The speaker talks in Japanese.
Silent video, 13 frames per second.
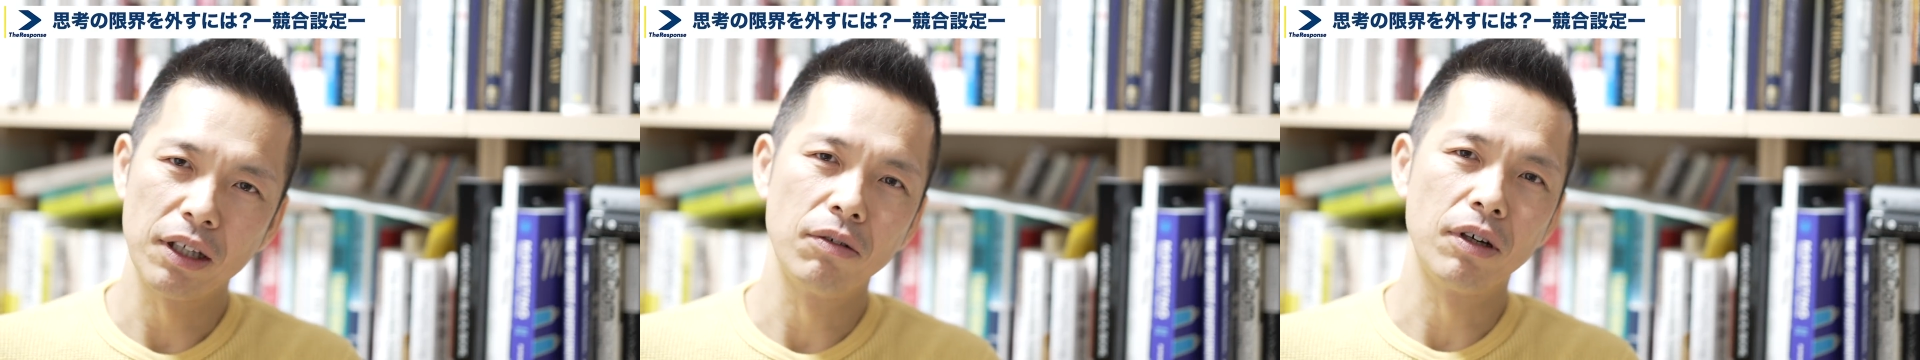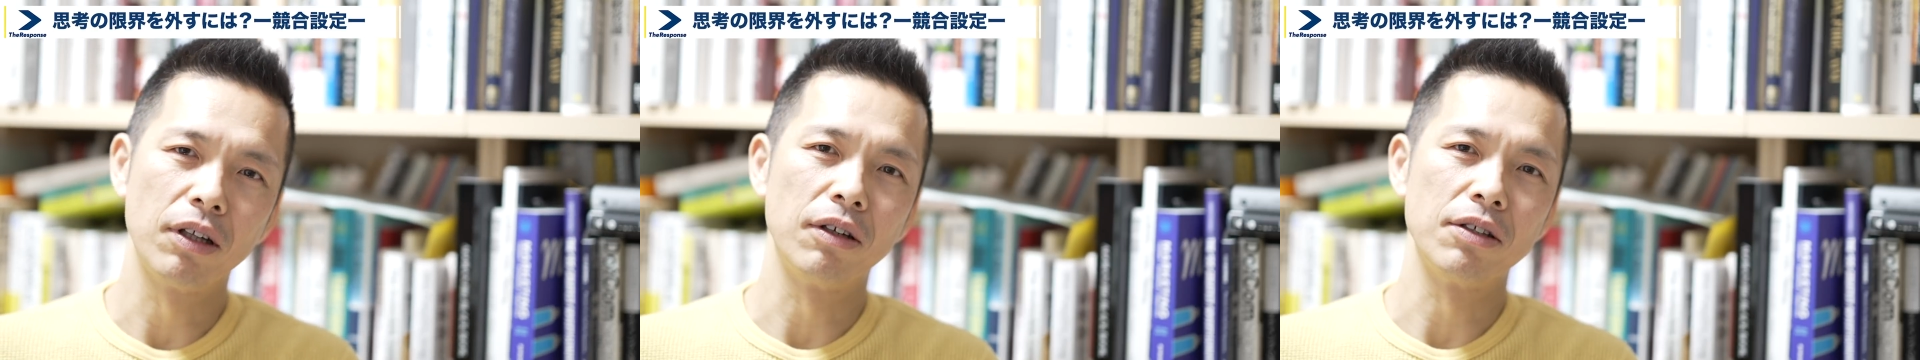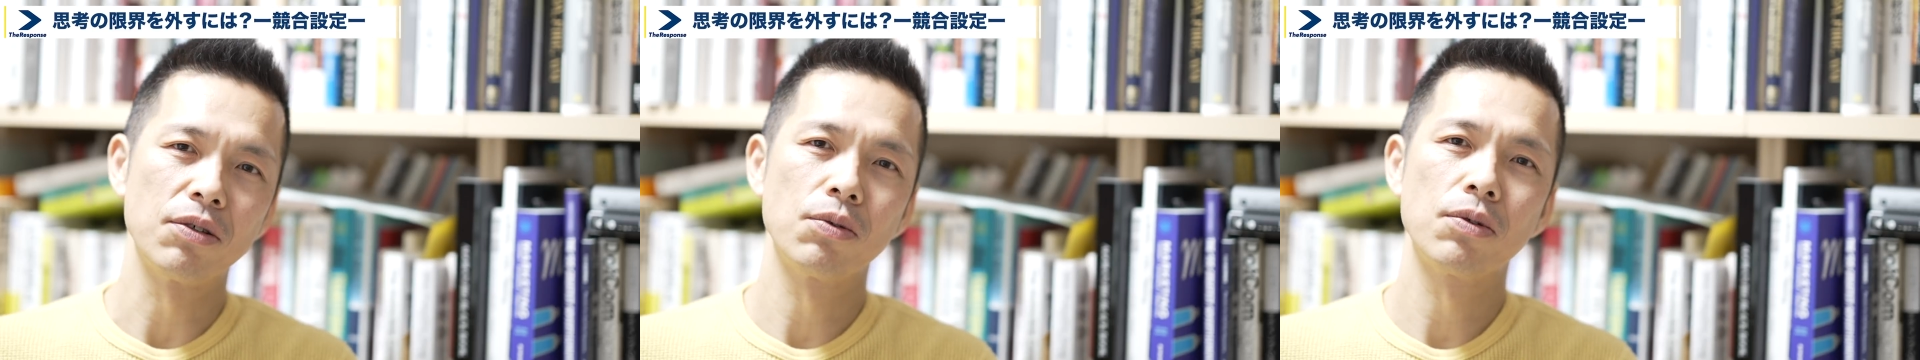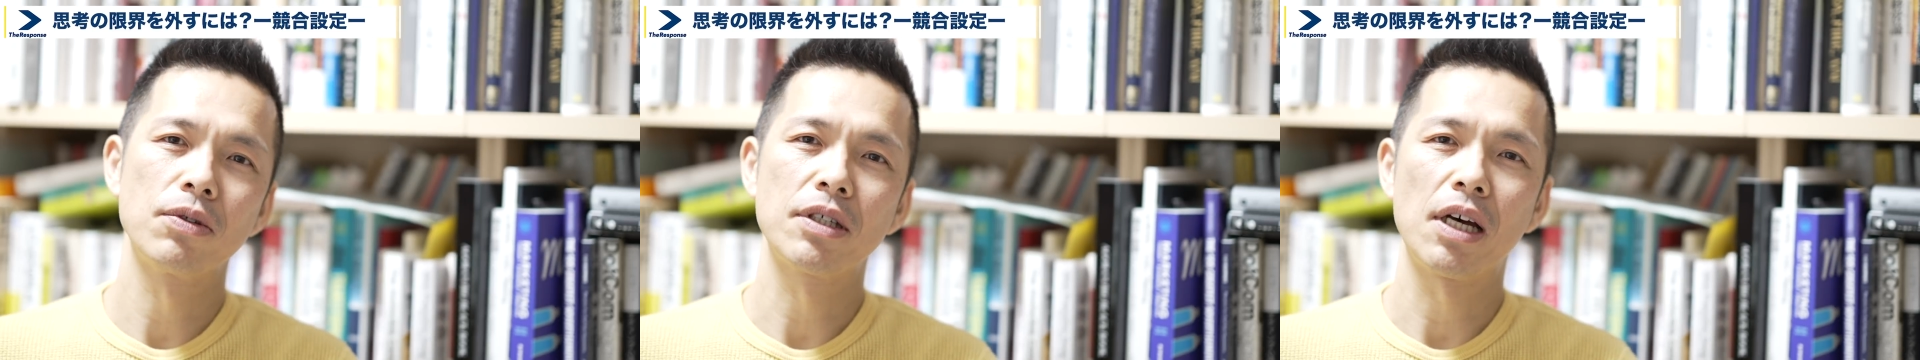きるかっていうのは
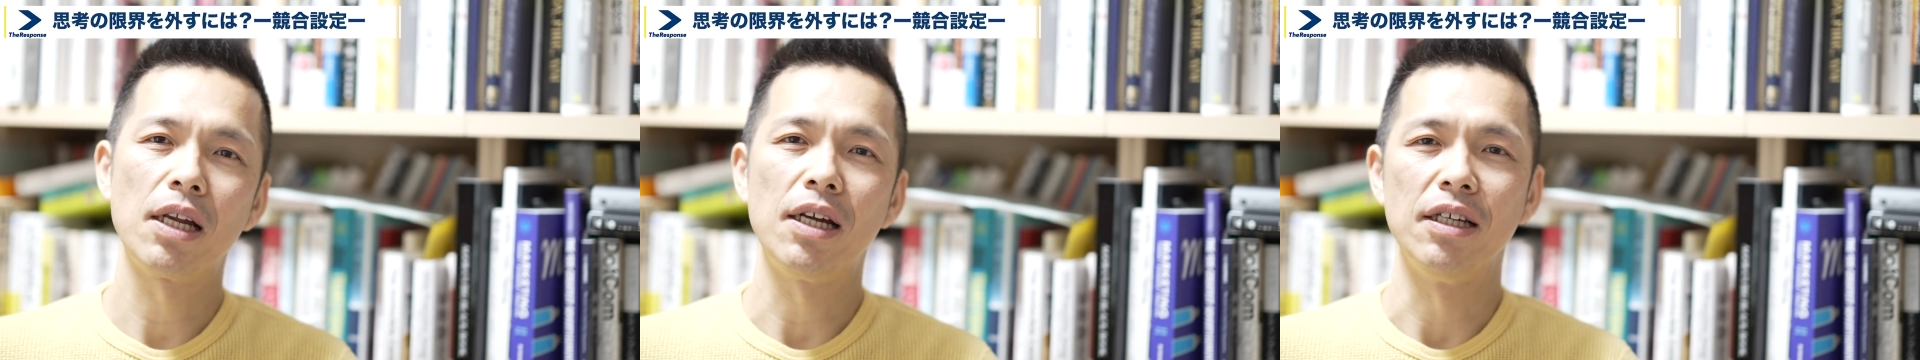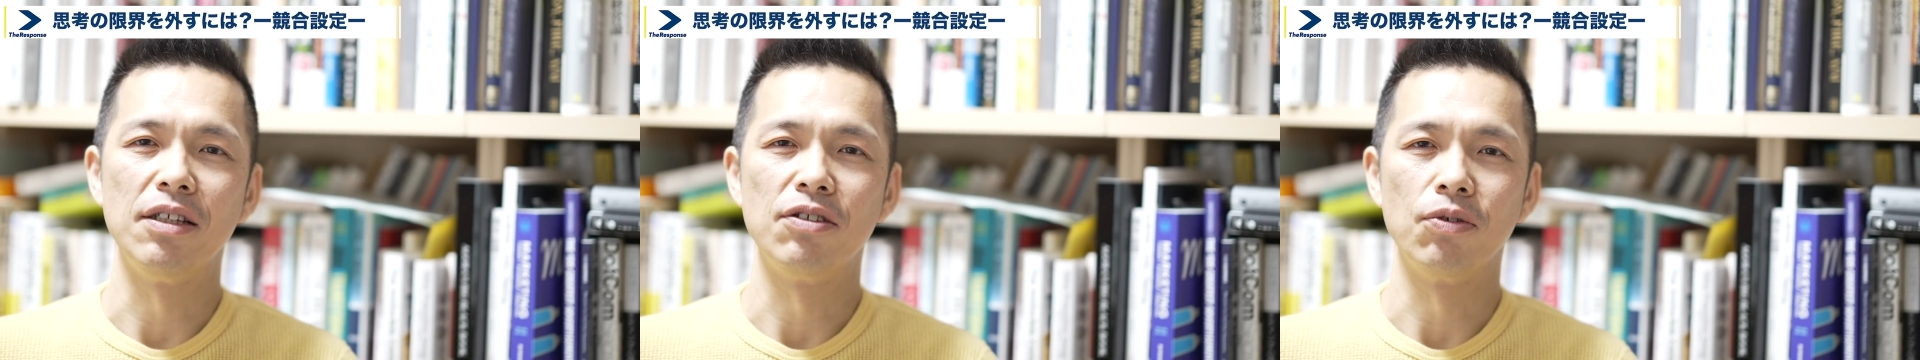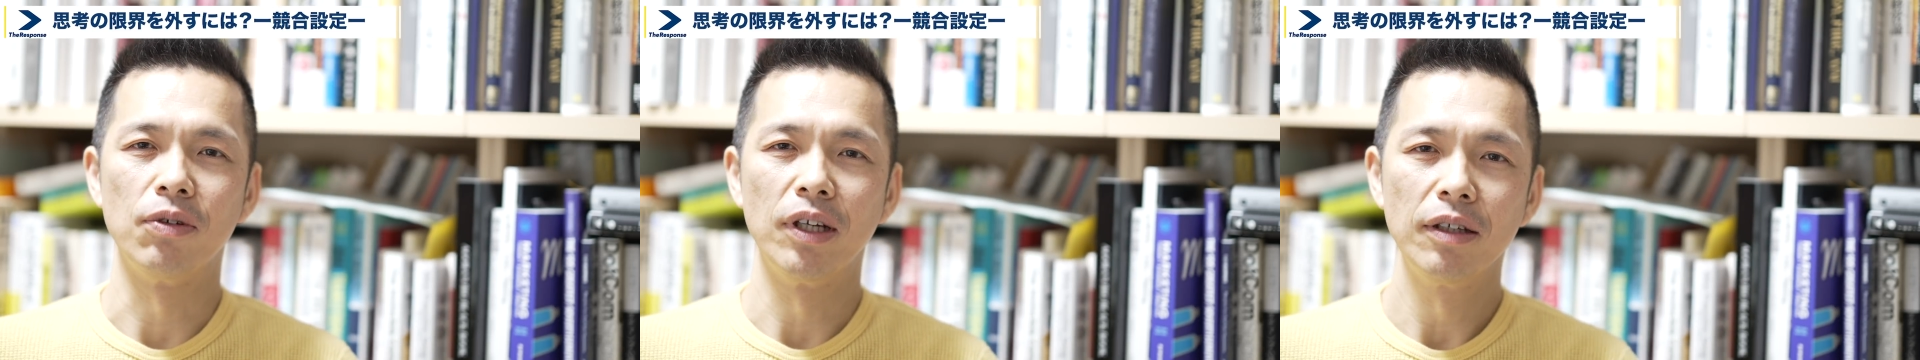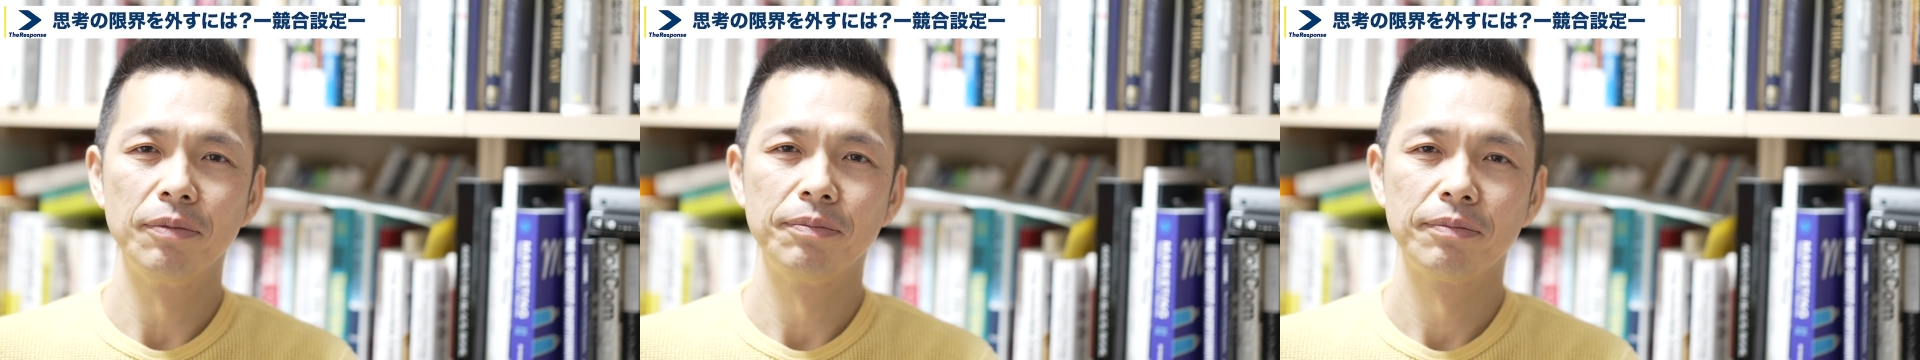想像つかないですよね